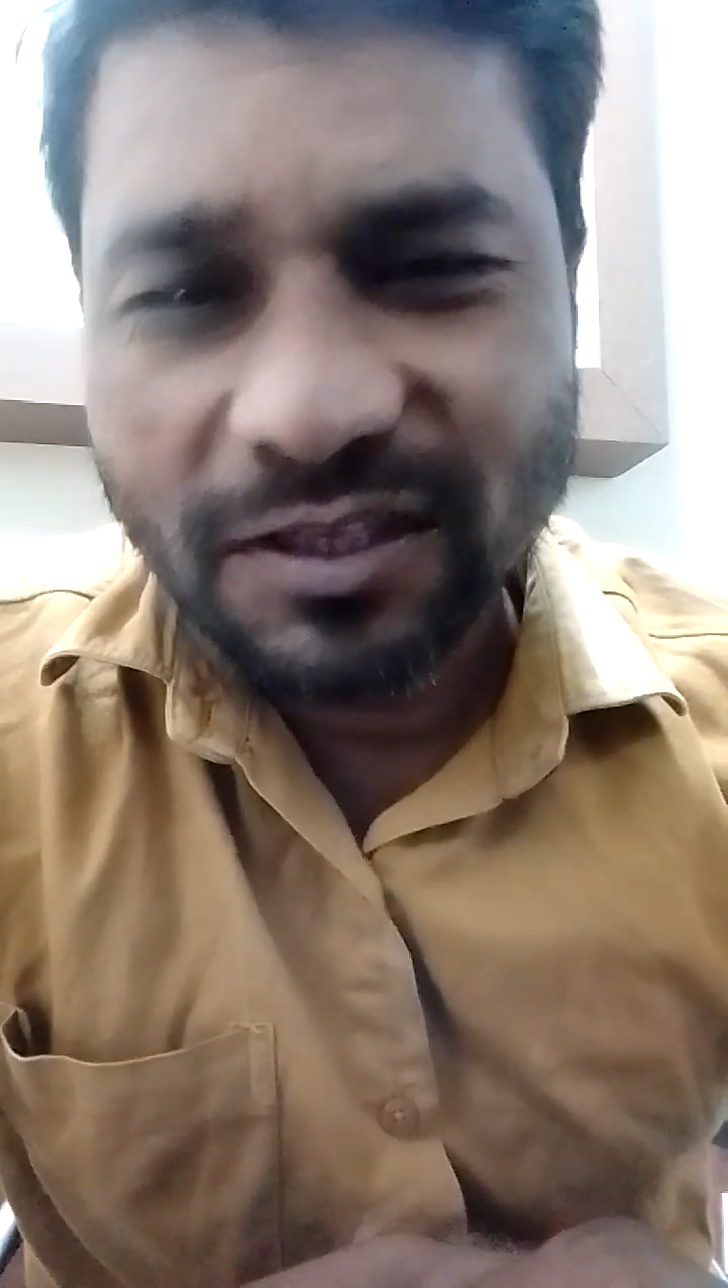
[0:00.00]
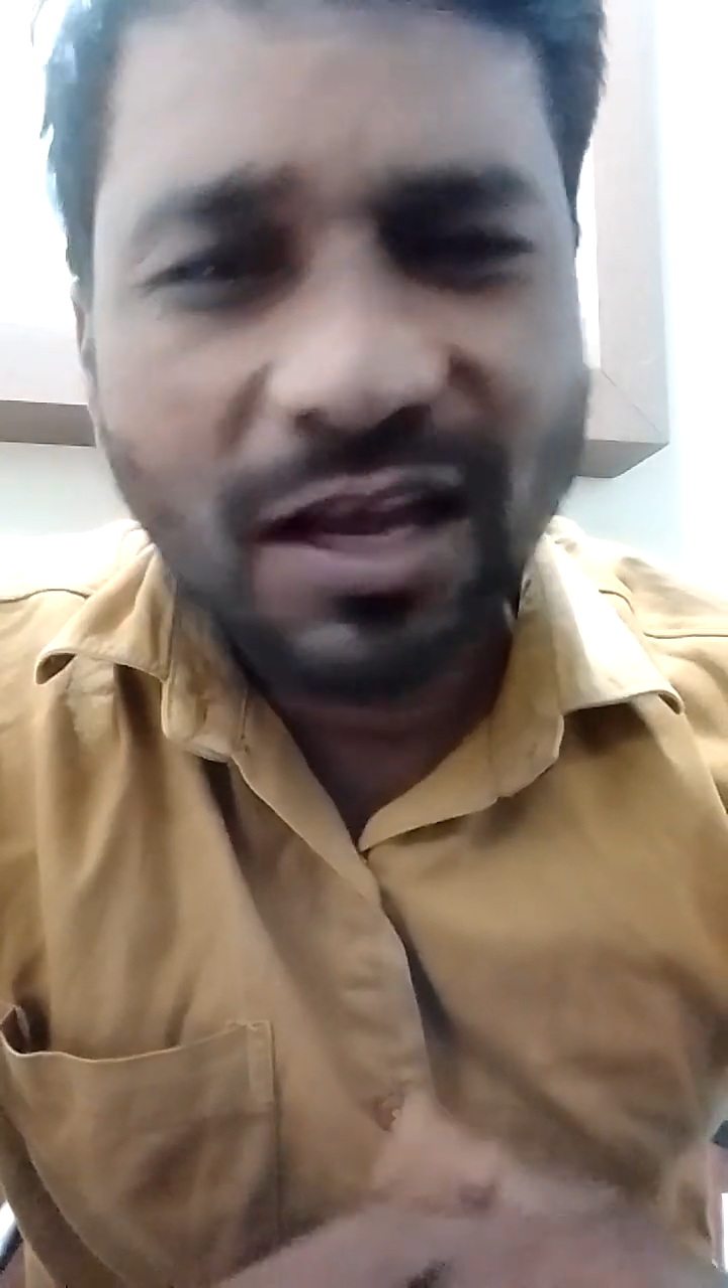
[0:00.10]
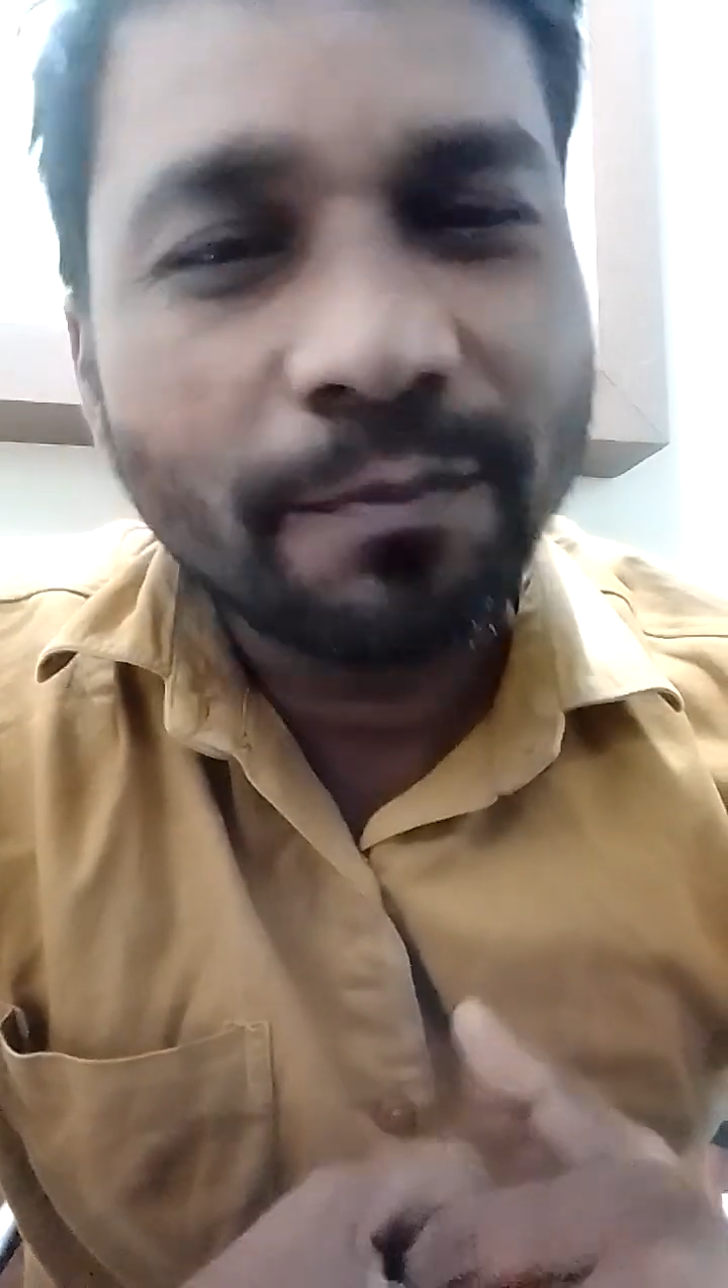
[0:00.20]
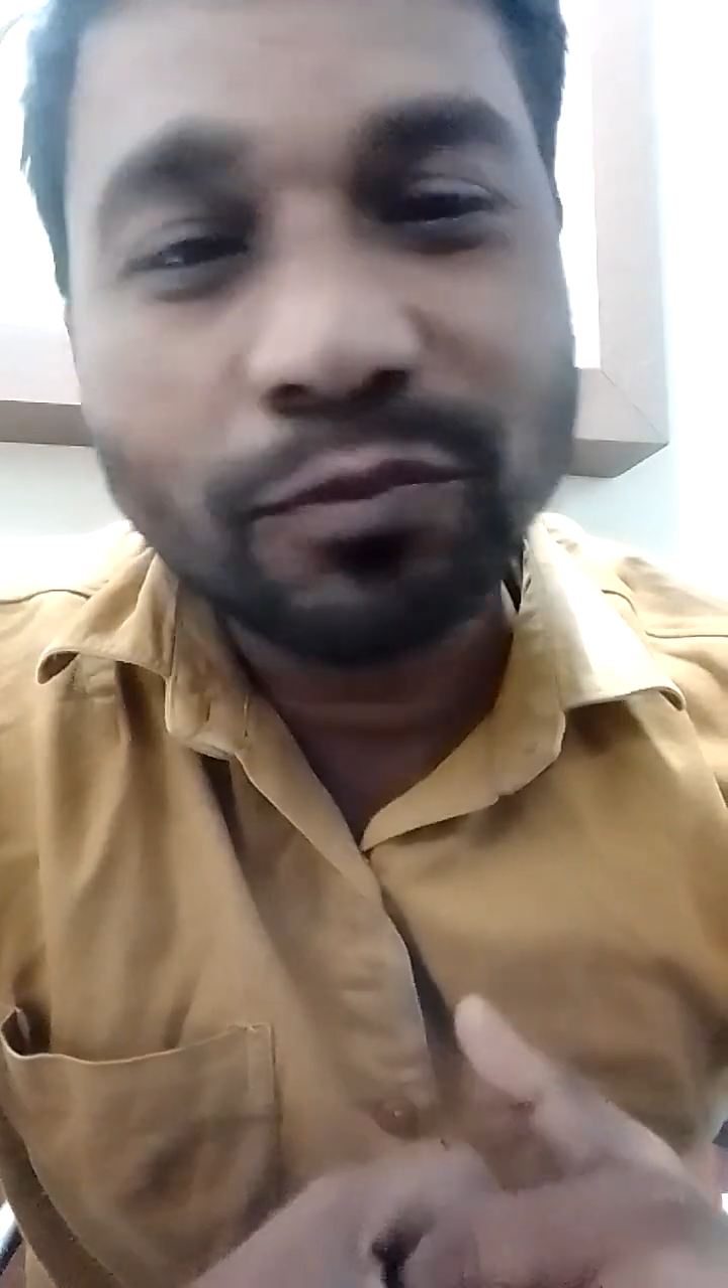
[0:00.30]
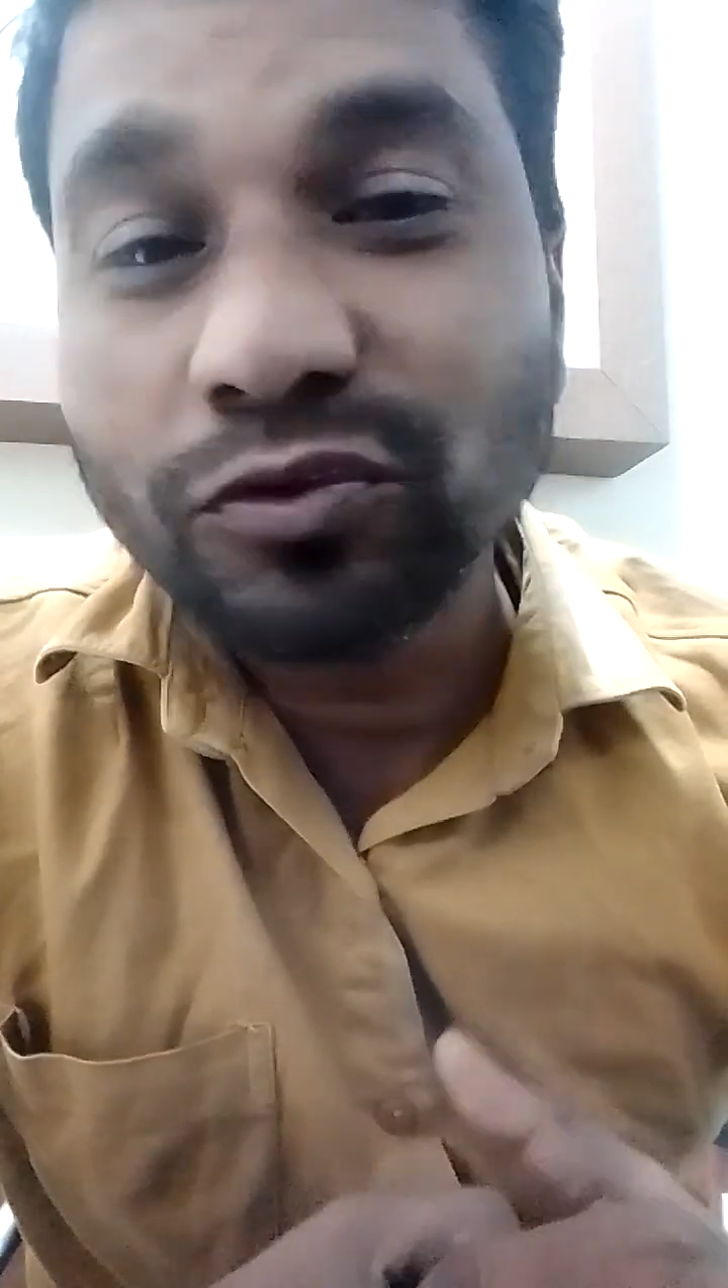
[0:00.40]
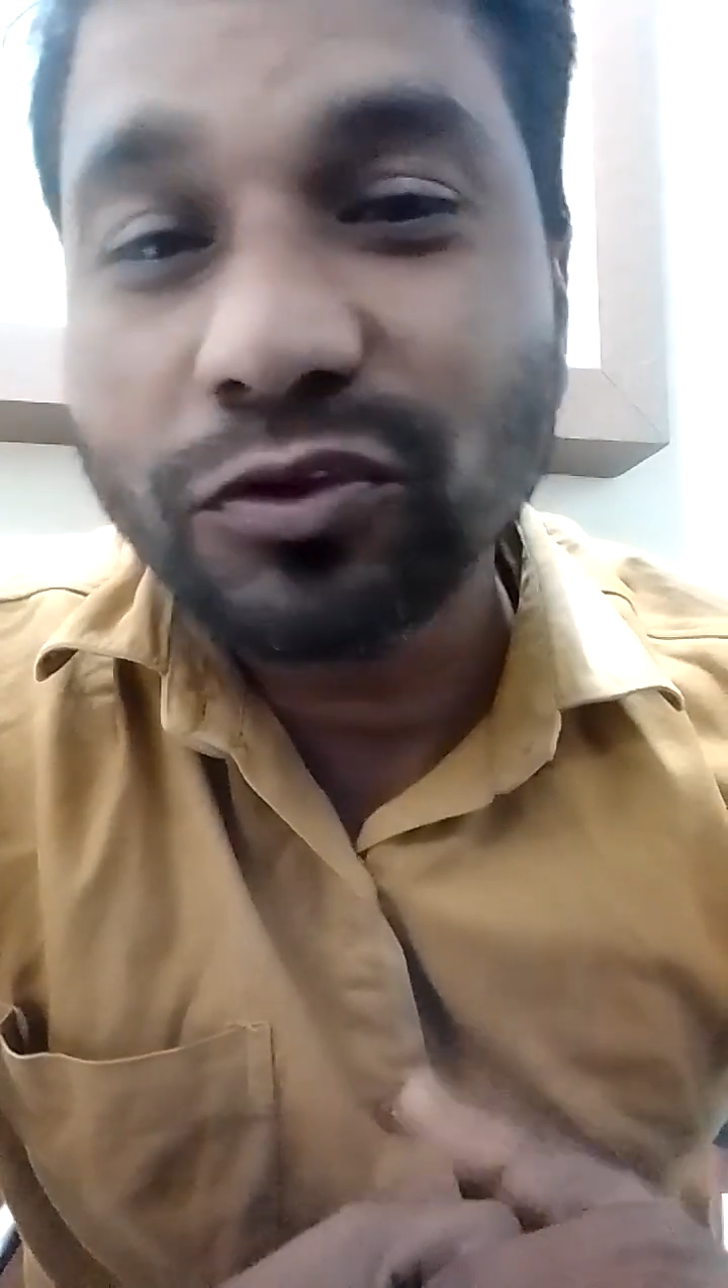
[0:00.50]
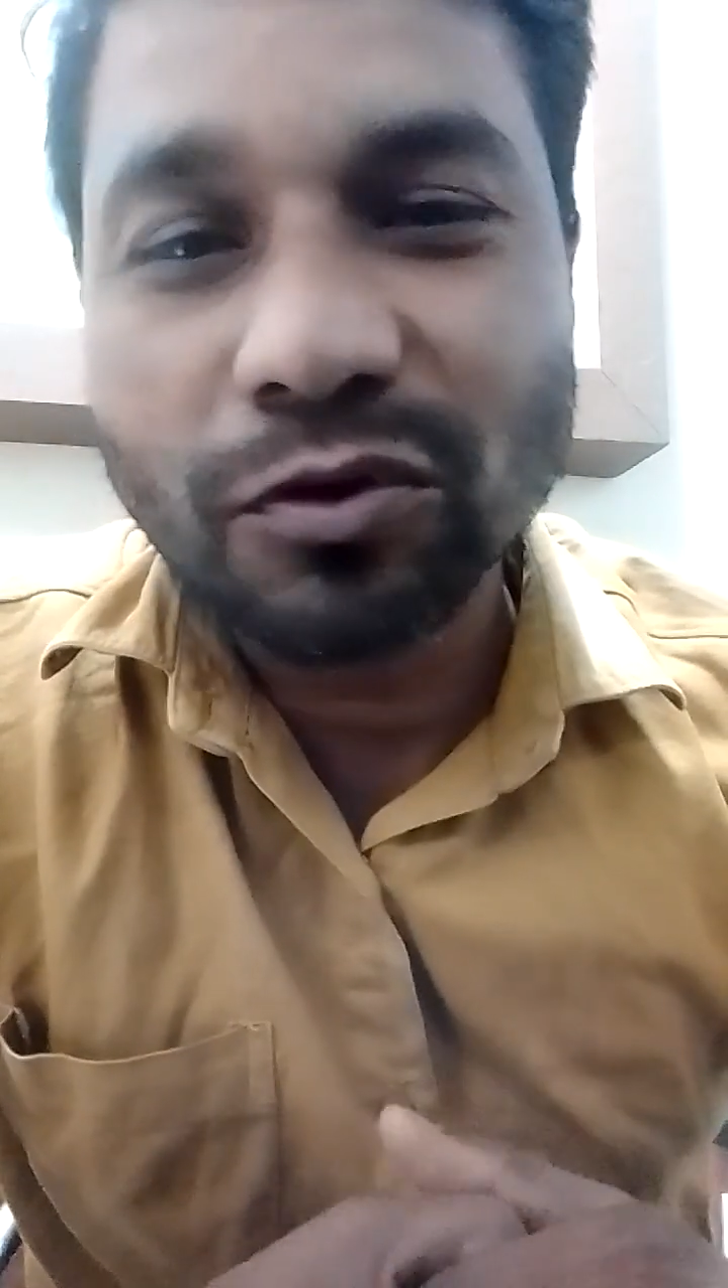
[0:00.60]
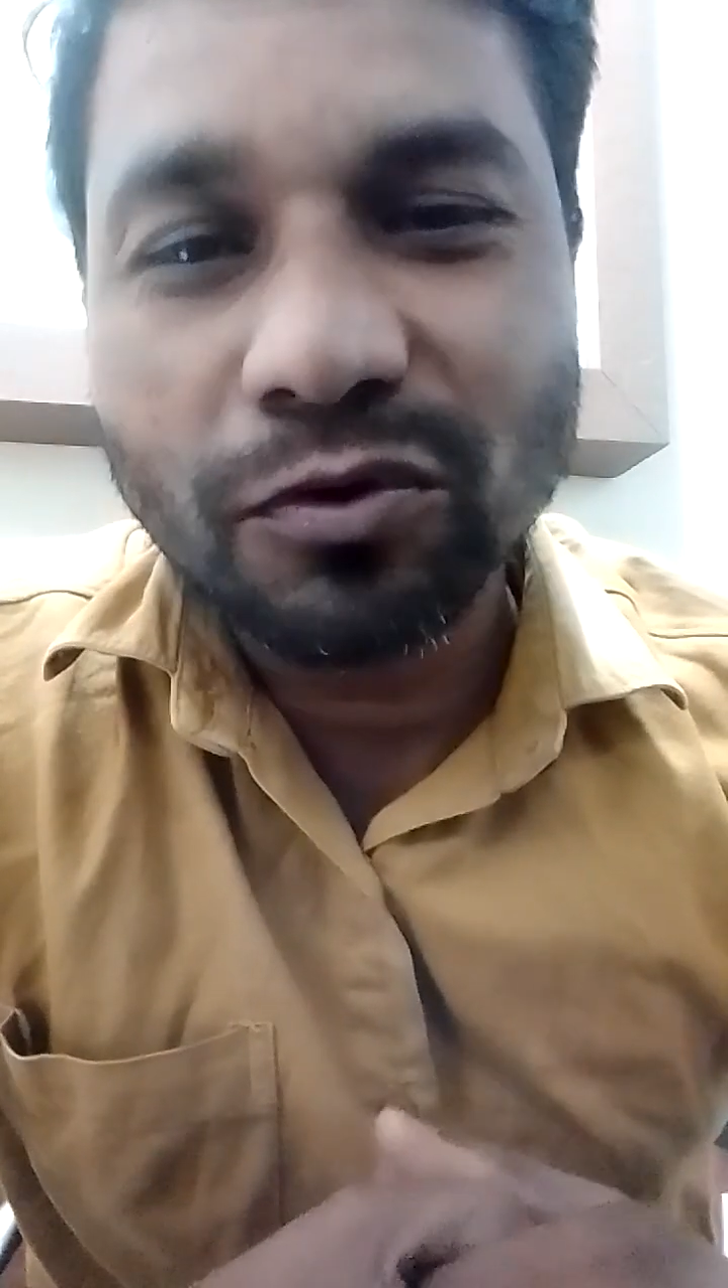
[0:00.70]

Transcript: क्या पुत्र